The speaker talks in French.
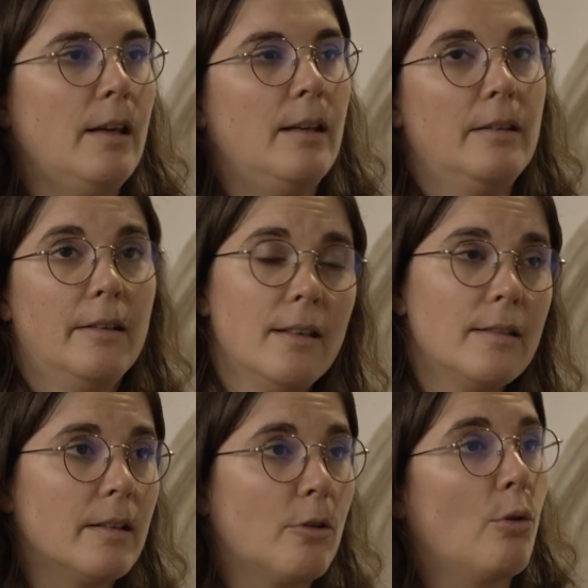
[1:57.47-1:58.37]
Et
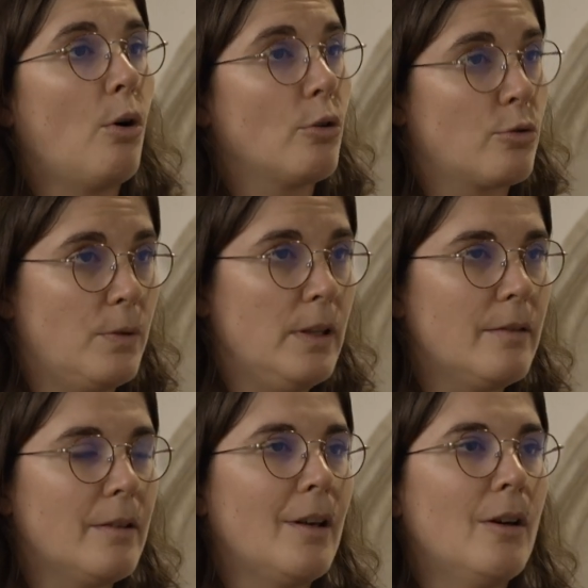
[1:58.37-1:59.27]
l'idée, c'est
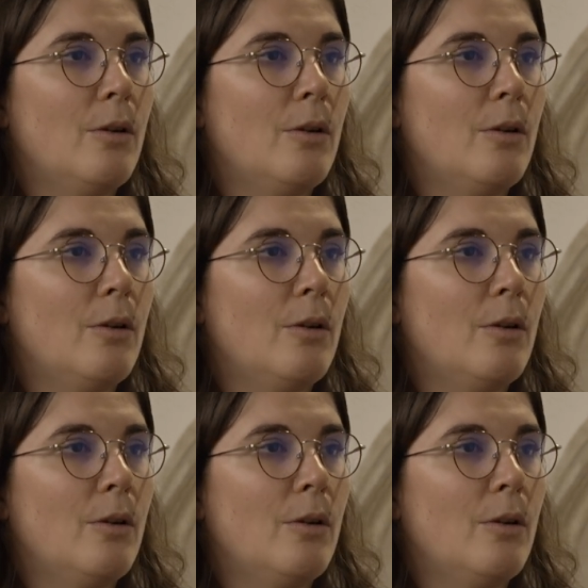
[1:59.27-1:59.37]
qu'ensuite,